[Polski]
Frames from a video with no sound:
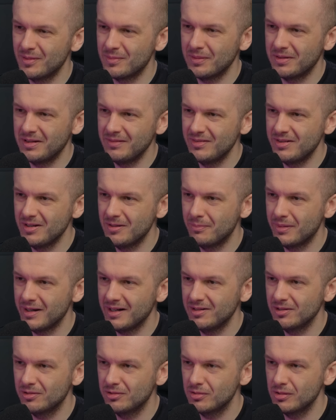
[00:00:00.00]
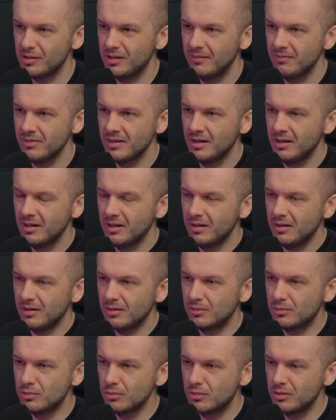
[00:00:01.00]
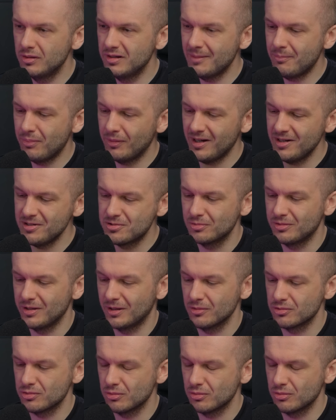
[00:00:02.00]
perspektywy tych praktyk, które Google na pograniczu tego,